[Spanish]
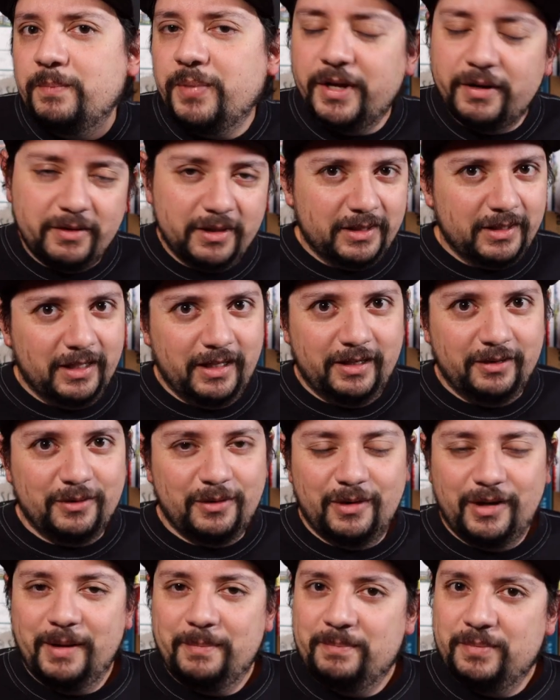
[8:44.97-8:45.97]
Pero esta
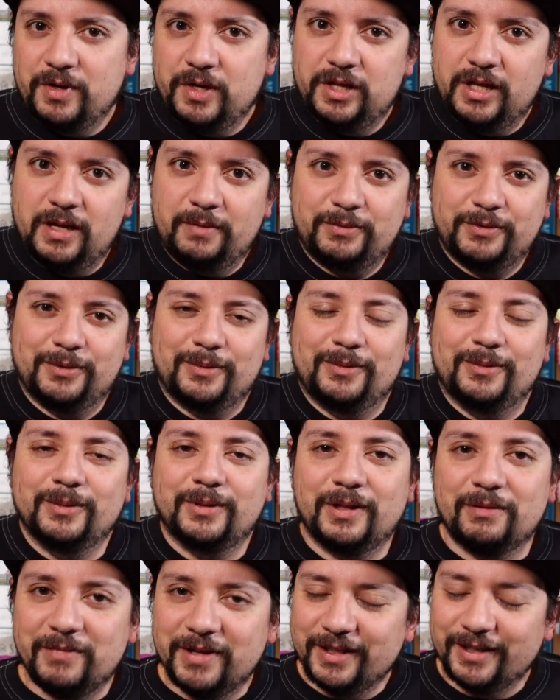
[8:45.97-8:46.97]
no le pide
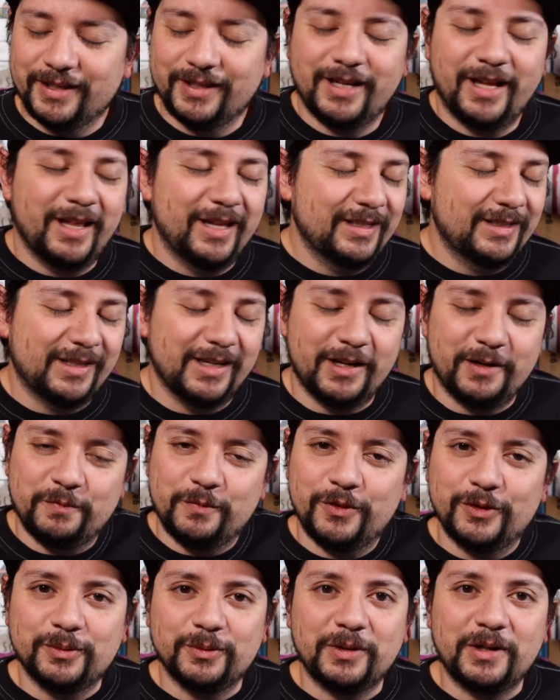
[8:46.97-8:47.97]
absolutamente nada, está
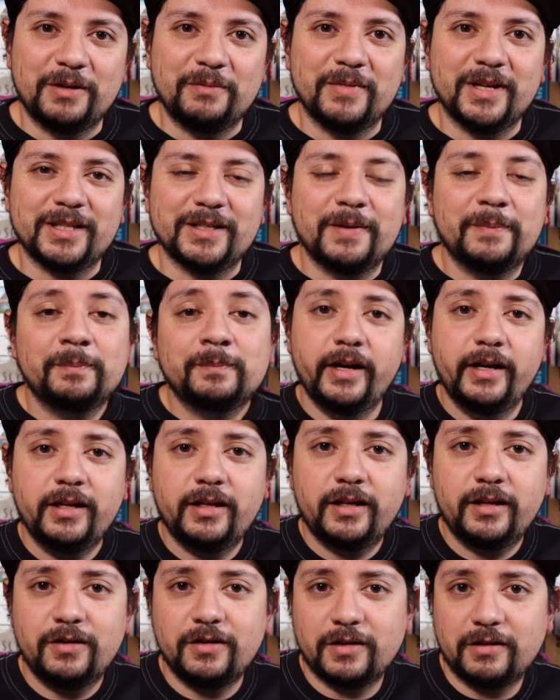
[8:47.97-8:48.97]
hermoso en la mesa. En
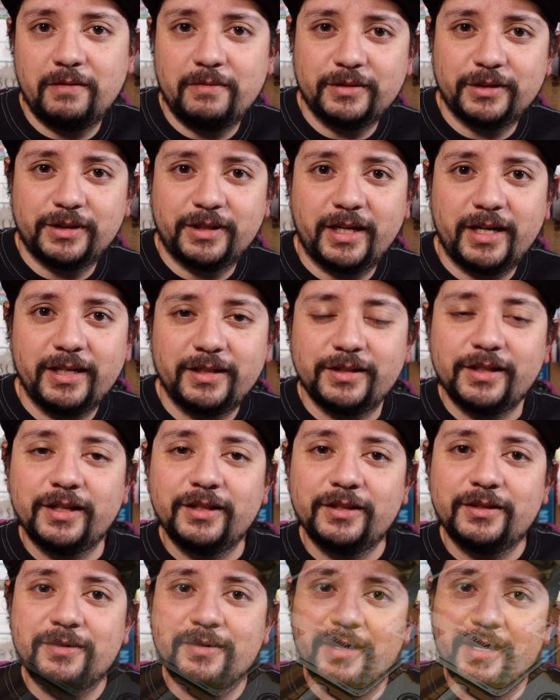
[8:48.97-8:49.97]
Iki lo que vamos a estar
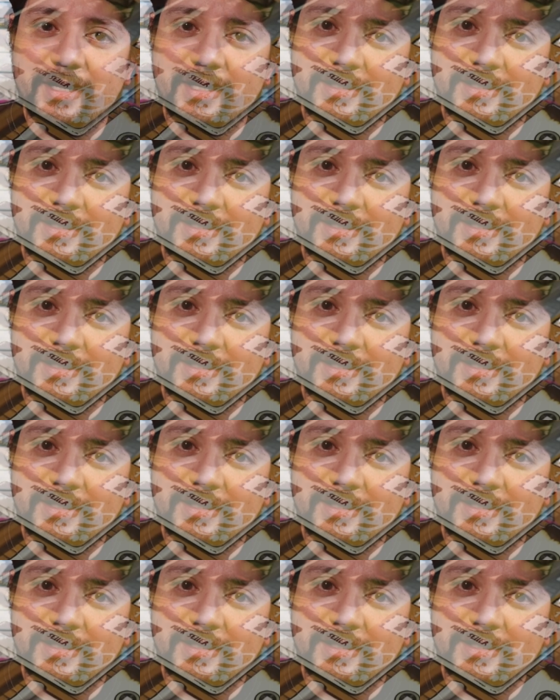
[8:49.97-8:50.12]
haciendo